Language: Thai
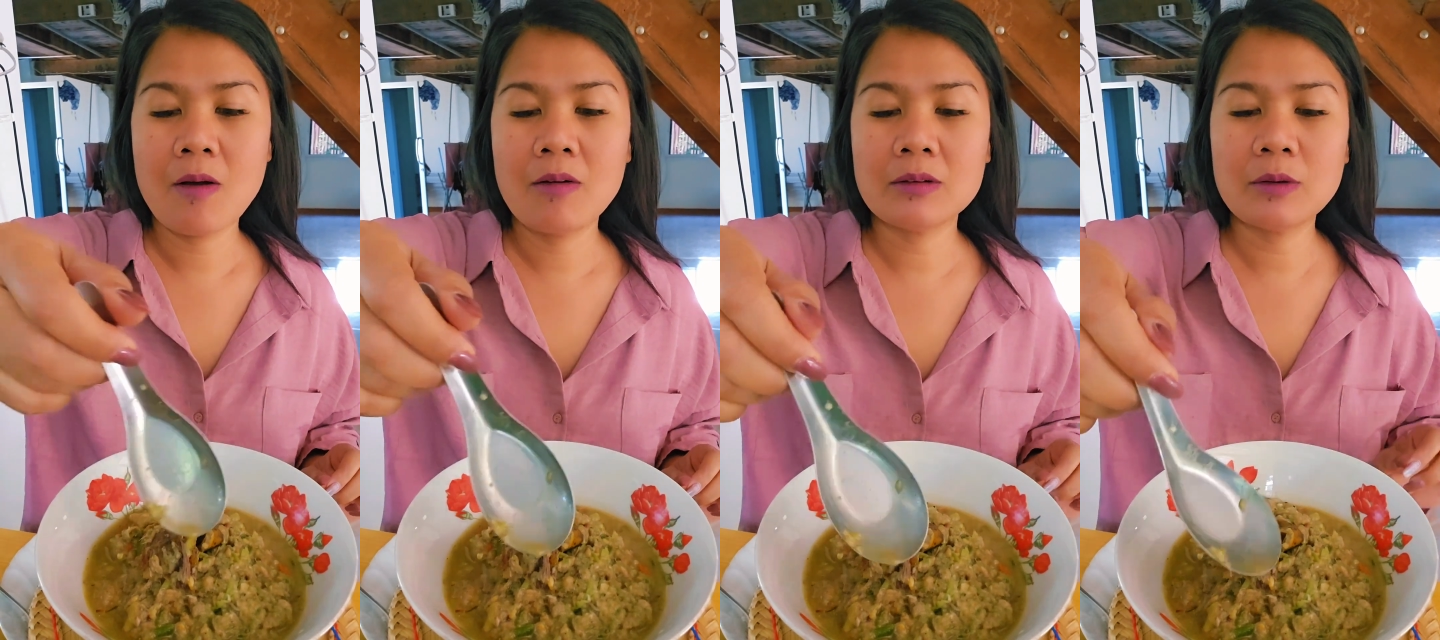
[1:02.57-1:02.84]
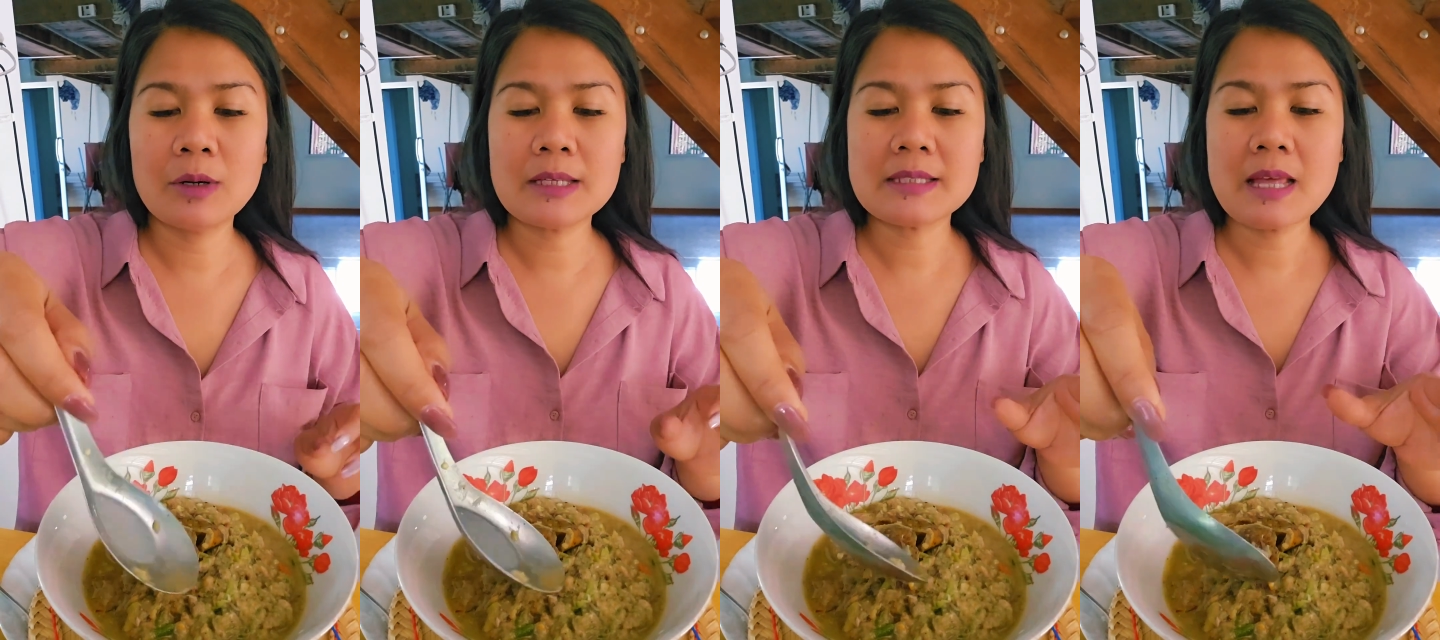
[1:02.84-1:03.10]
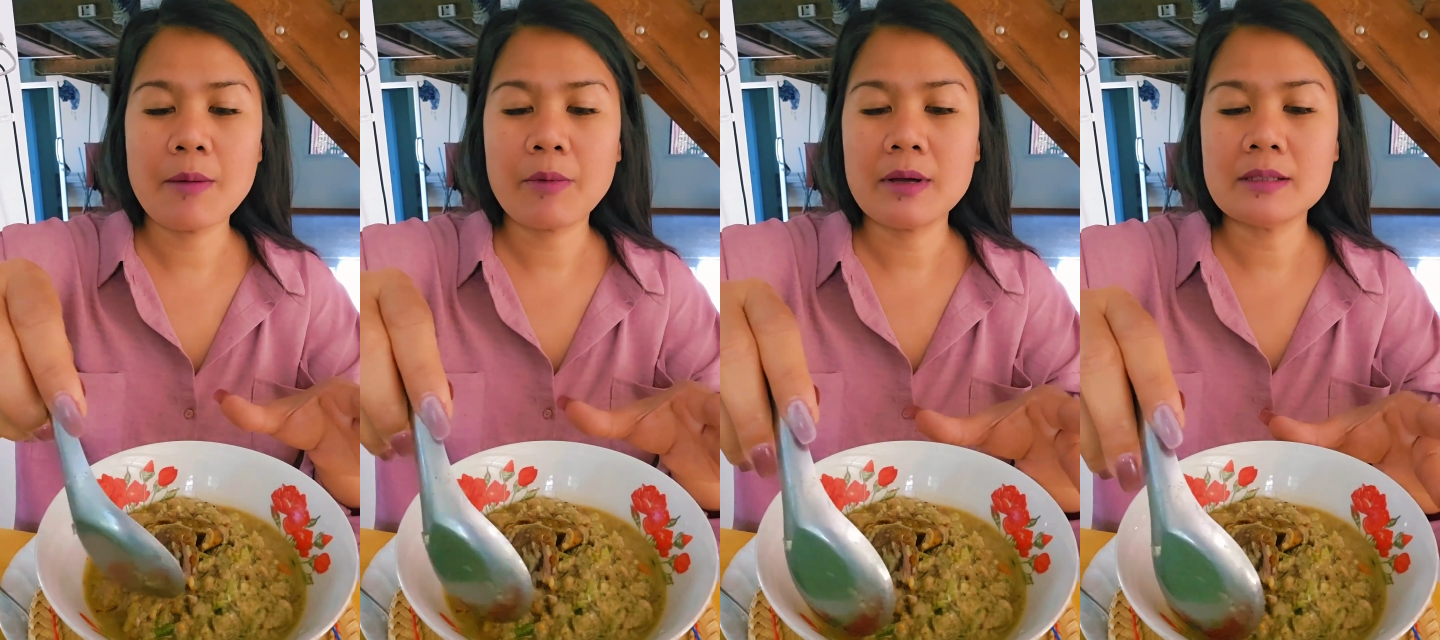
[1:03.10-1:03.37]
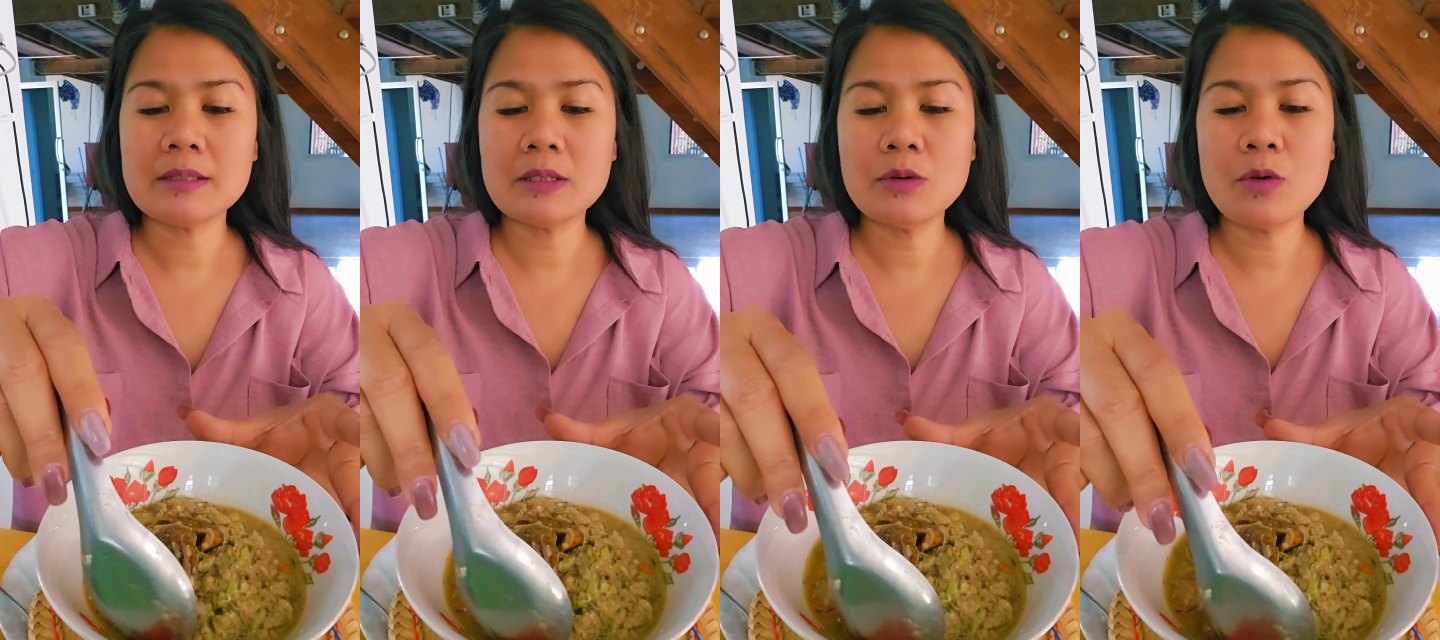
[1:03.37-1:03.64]
ล้องโทรศัพท์
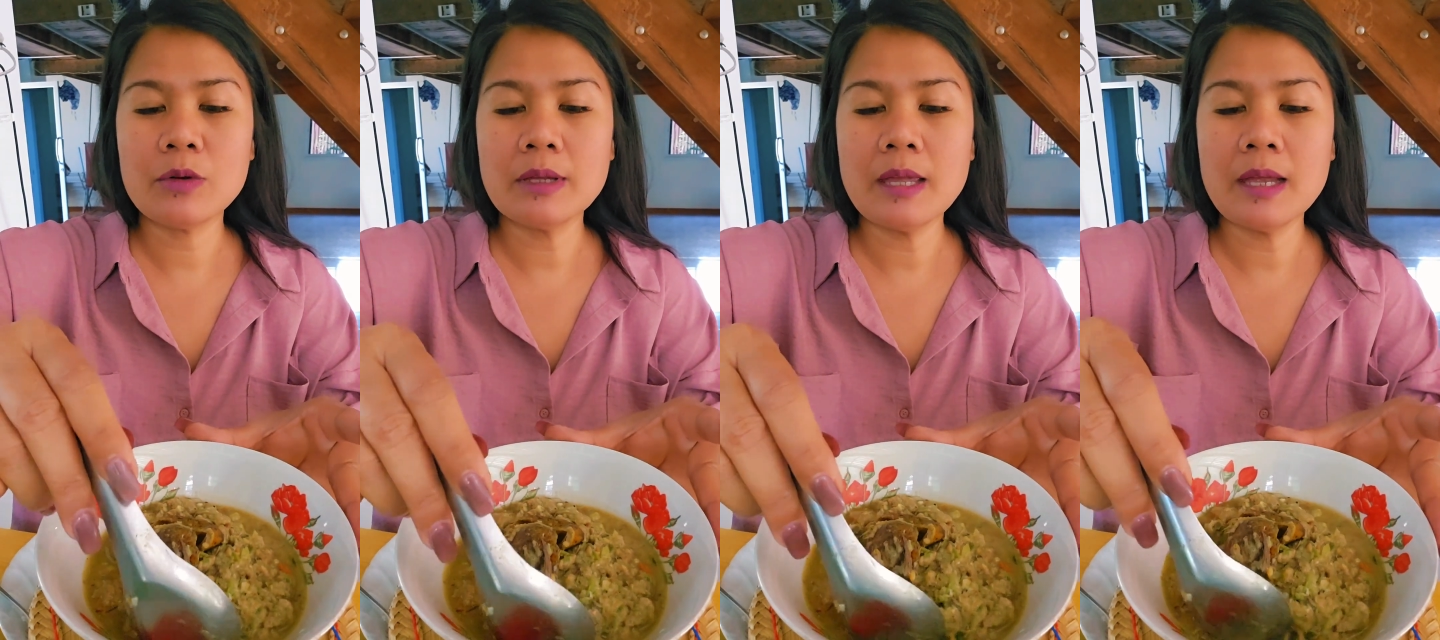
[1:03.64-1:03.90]
ก็จะโยกเย